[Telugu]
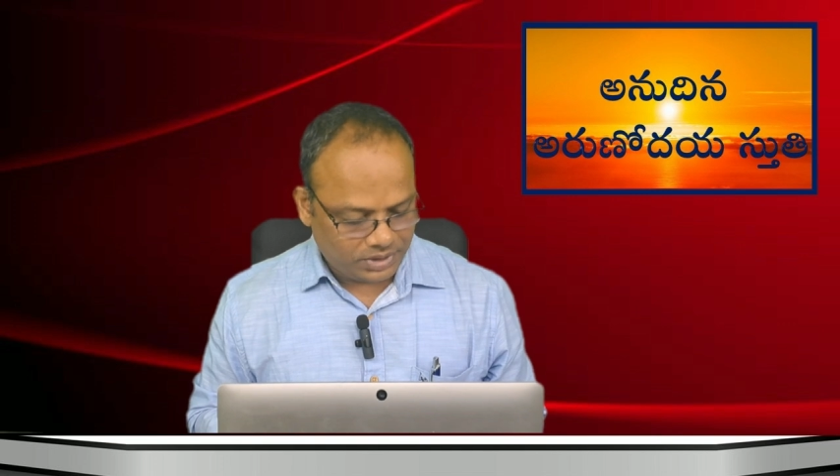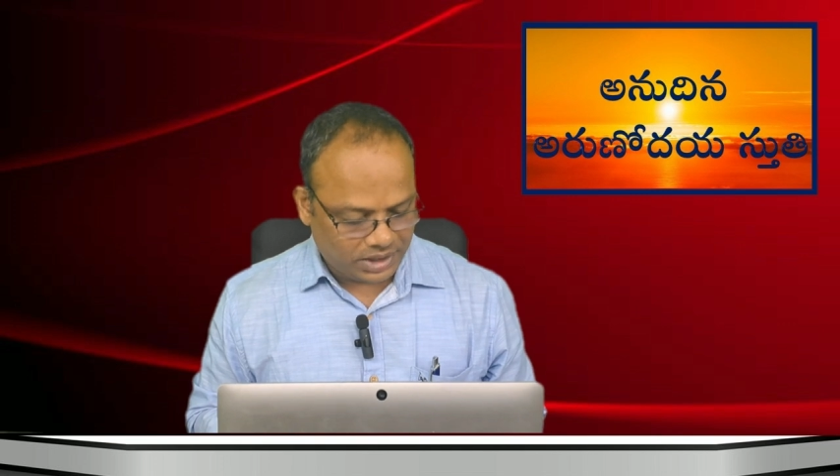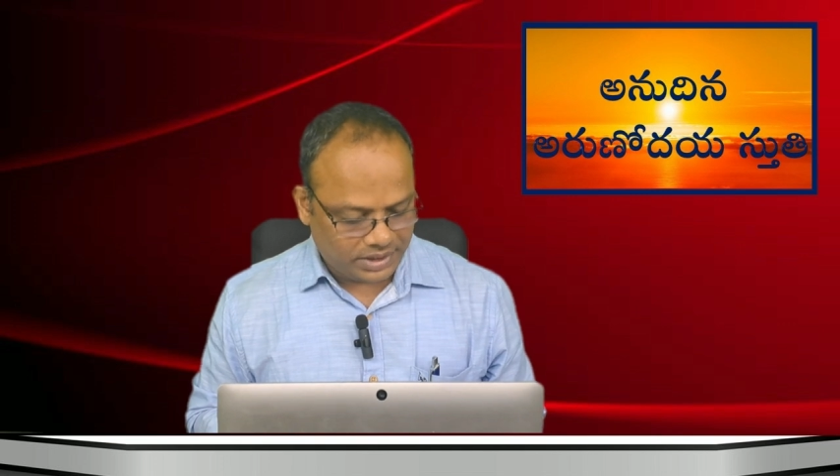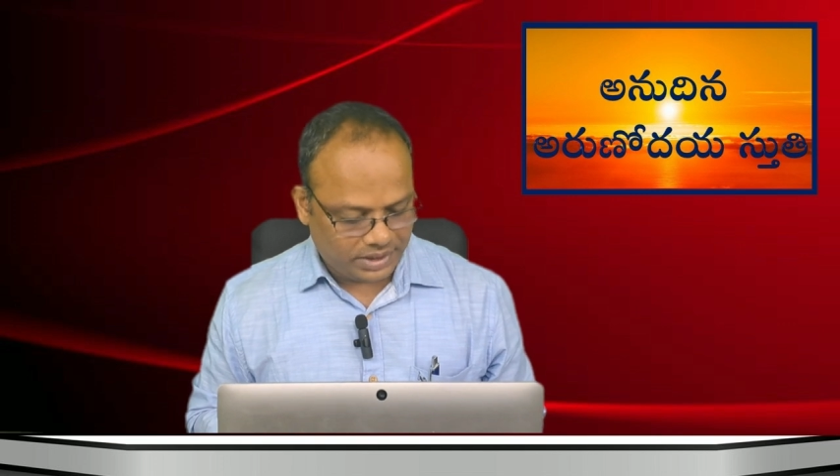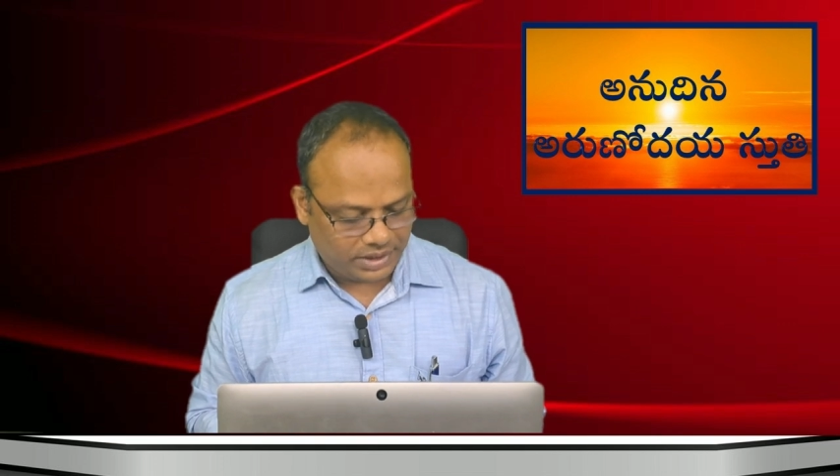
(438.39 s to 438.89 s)

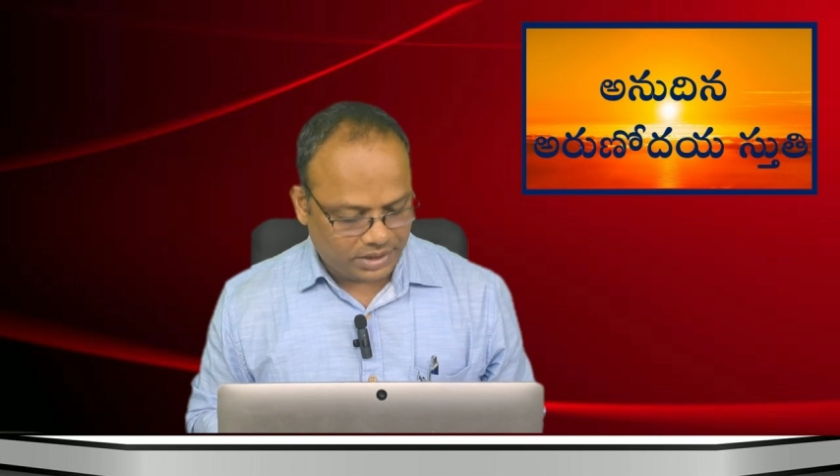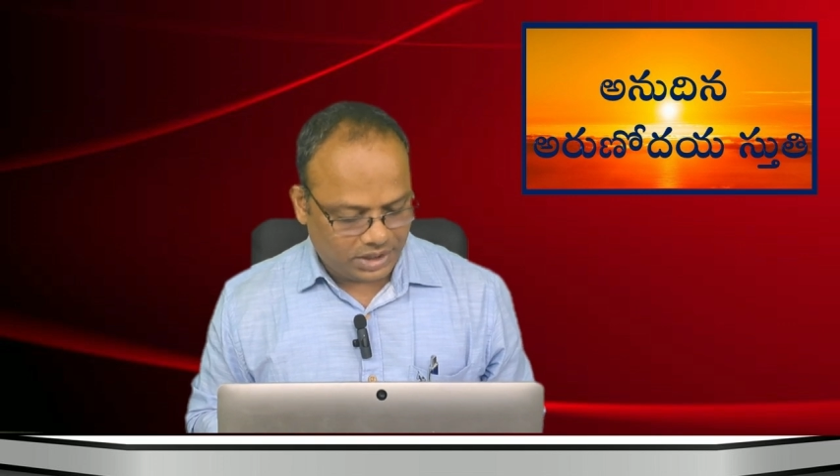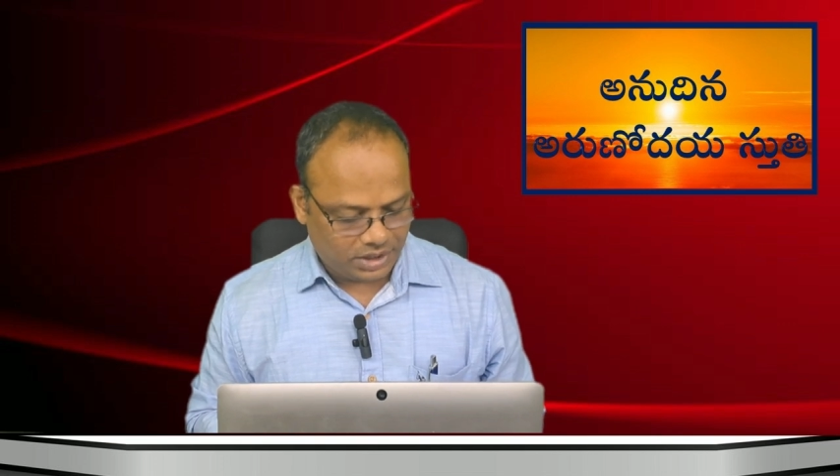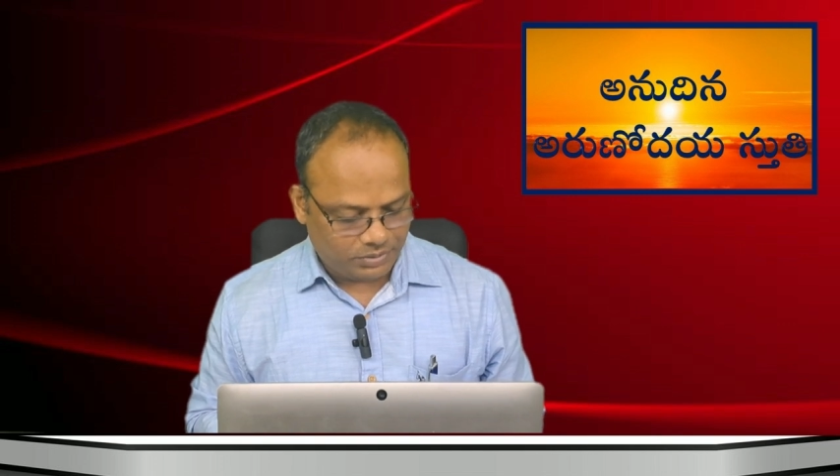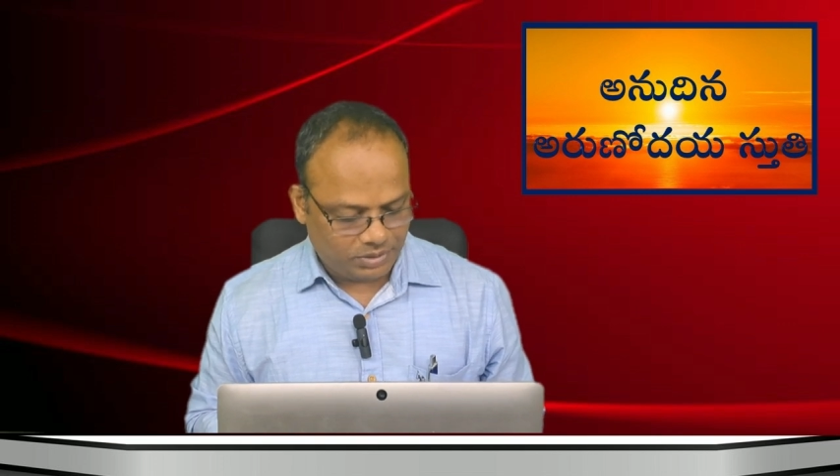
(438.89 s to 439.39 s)
తండ్రి అయిన
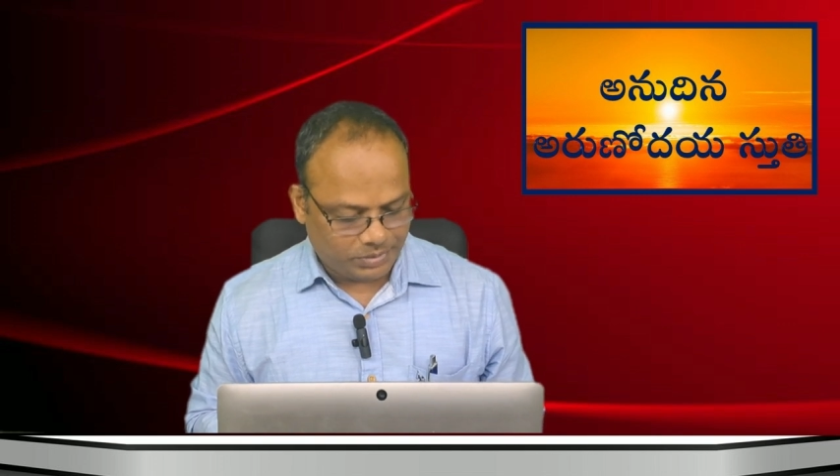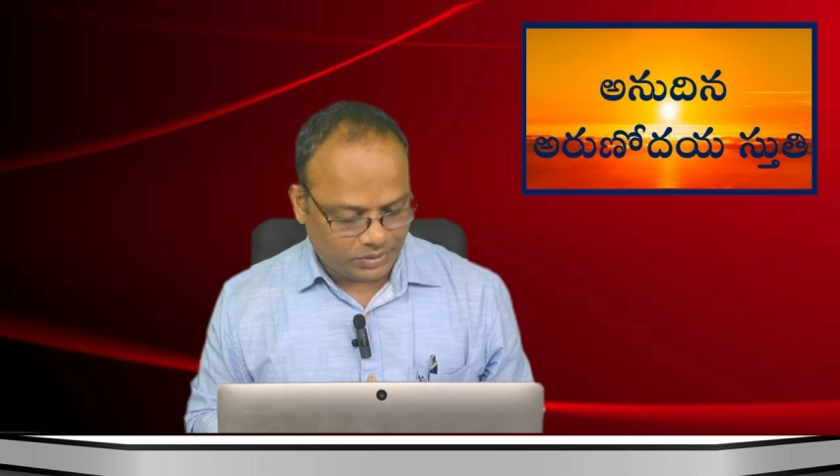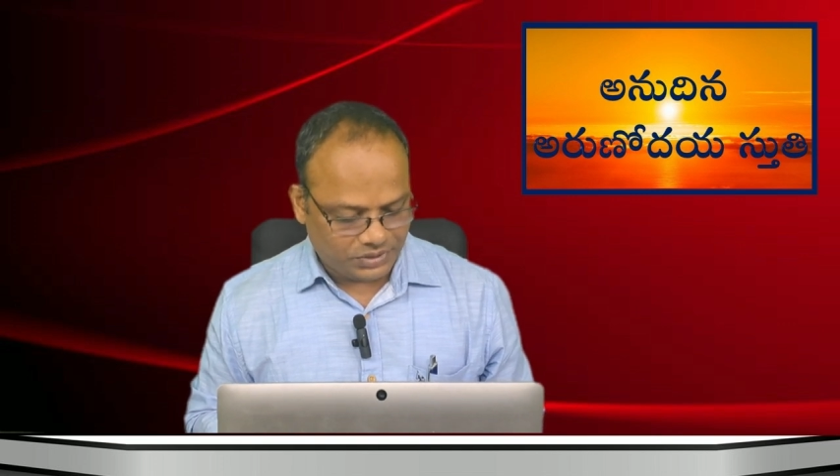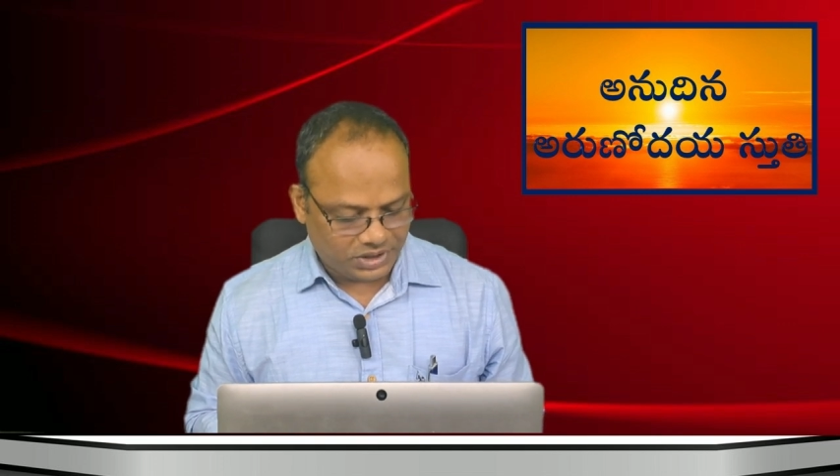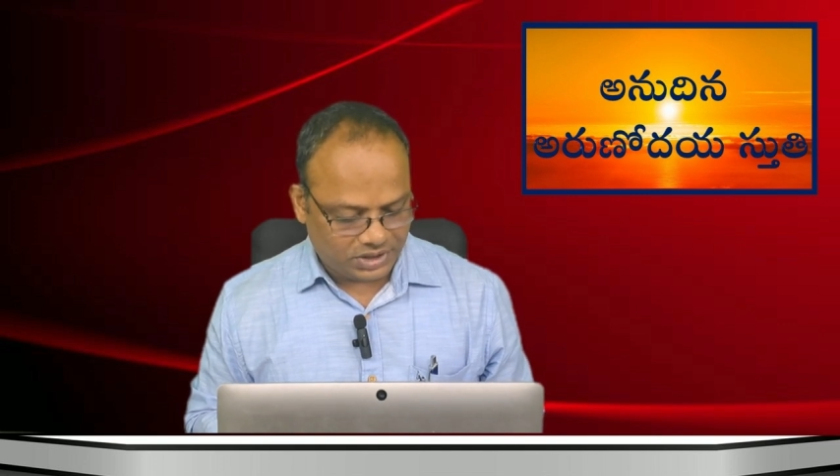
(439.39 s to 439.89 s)
దేవుని
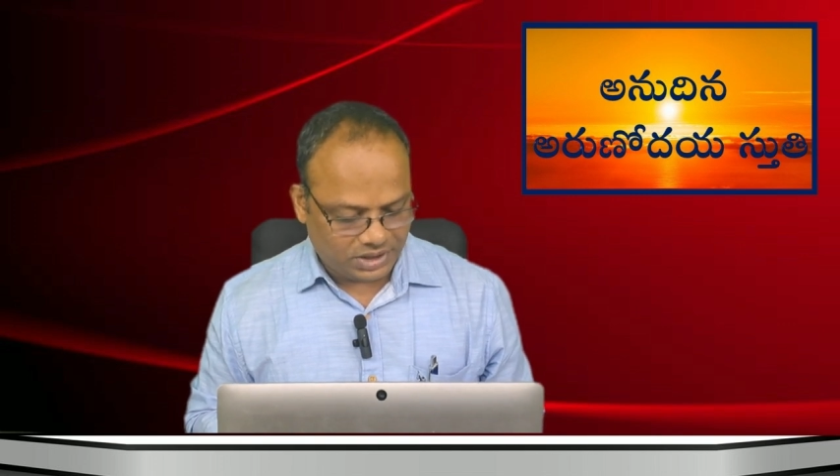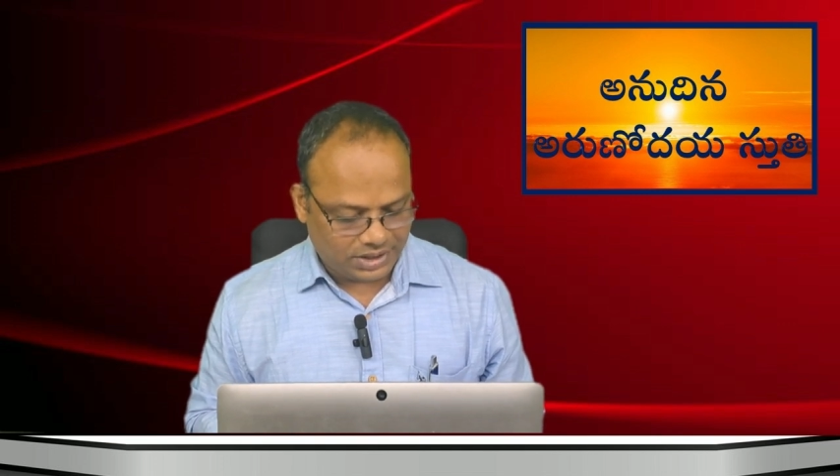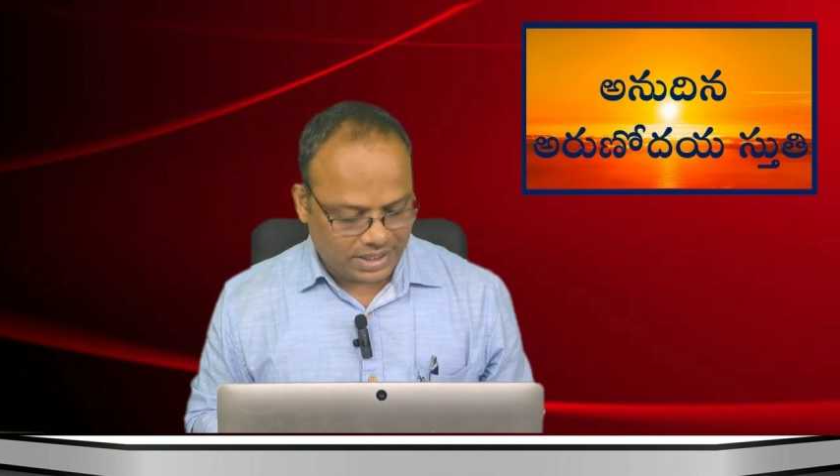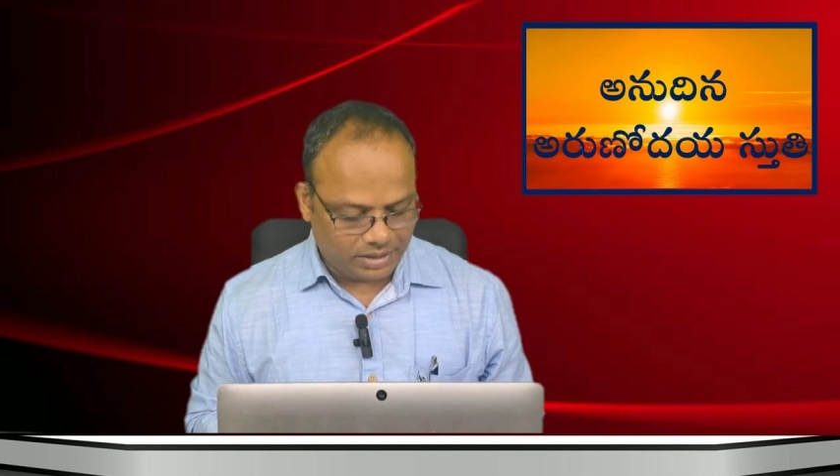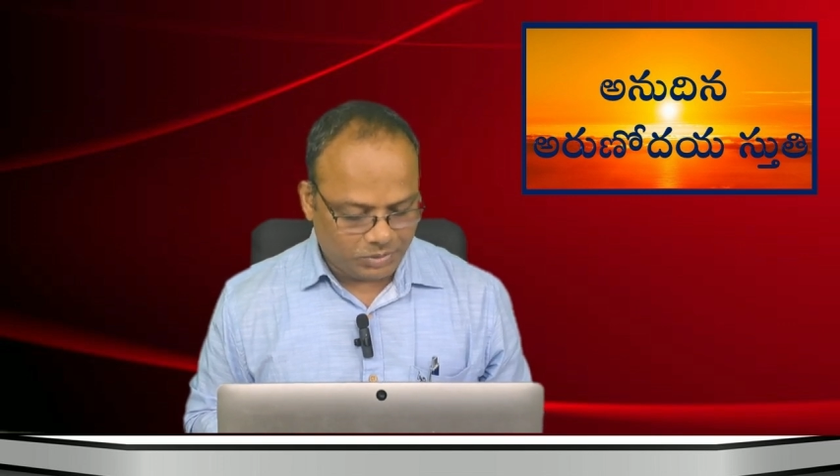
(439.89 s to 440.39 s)
భవిష్యత్
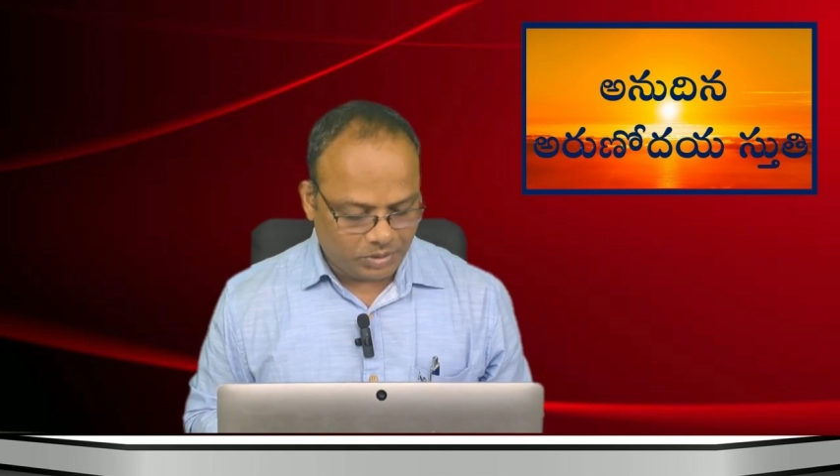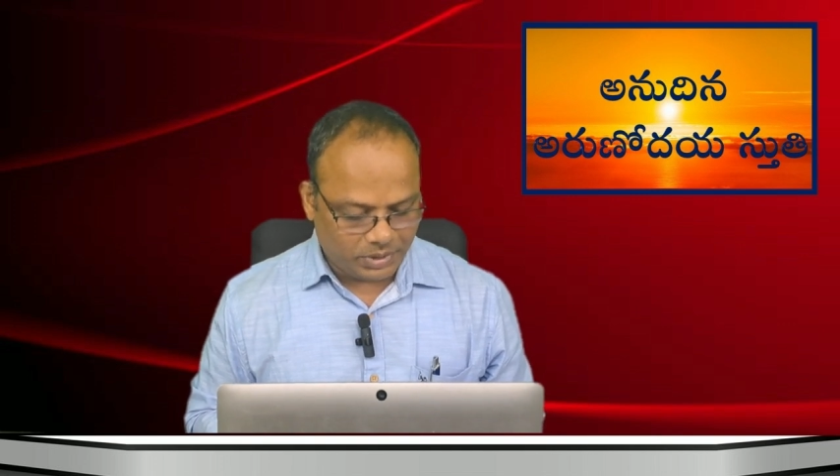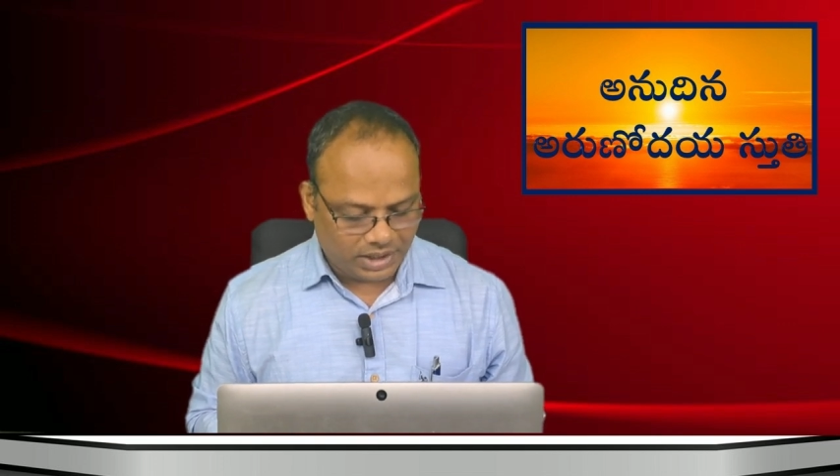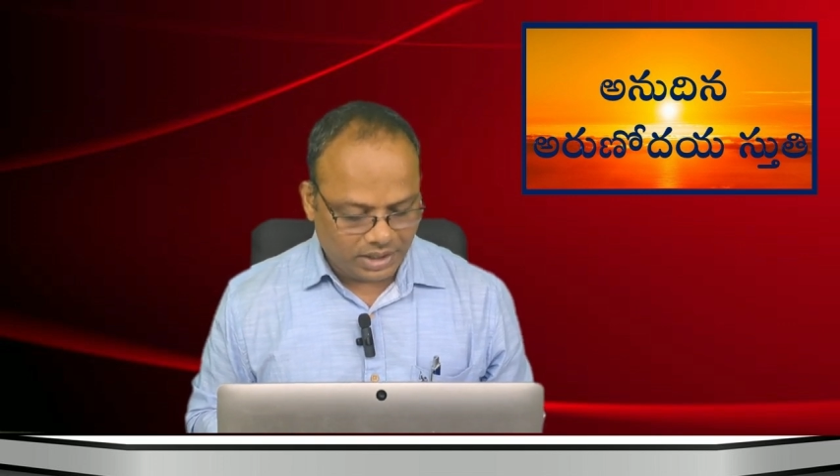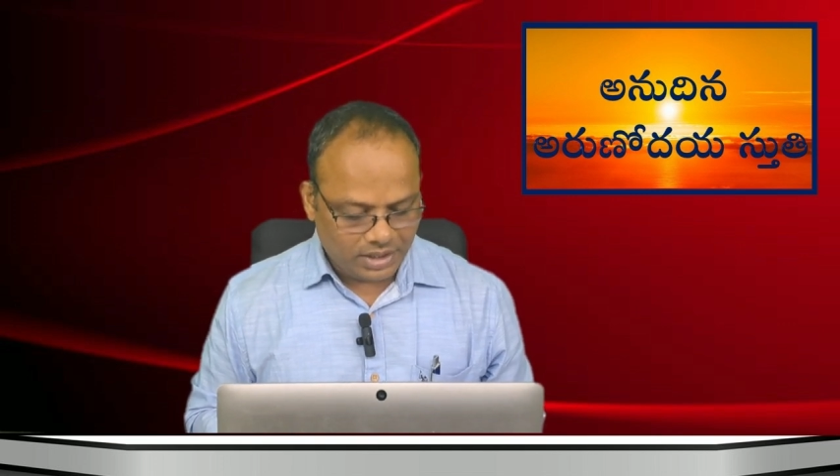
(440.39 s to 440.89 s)
జ్ఞానమును
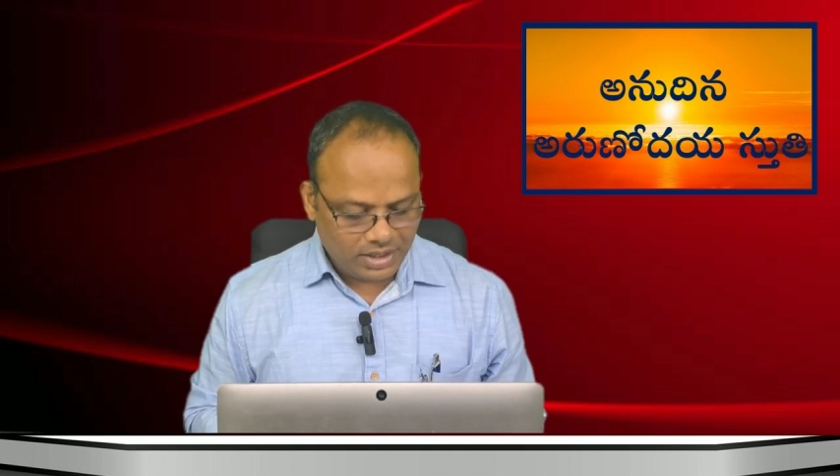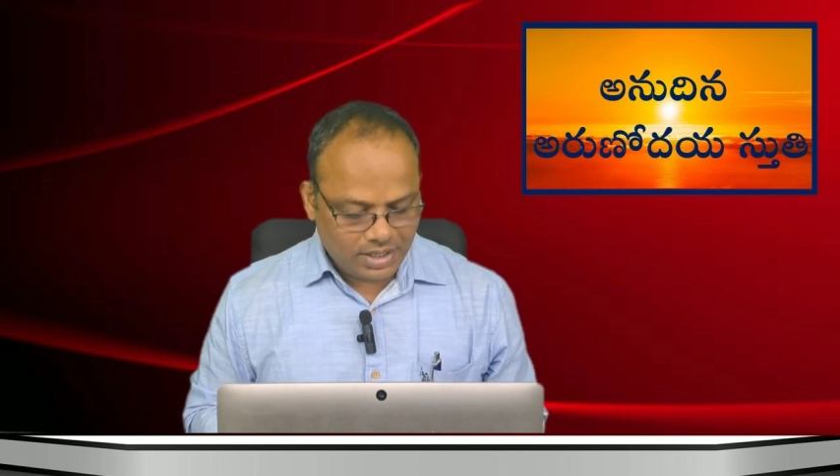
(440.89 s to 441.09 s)
బట్టి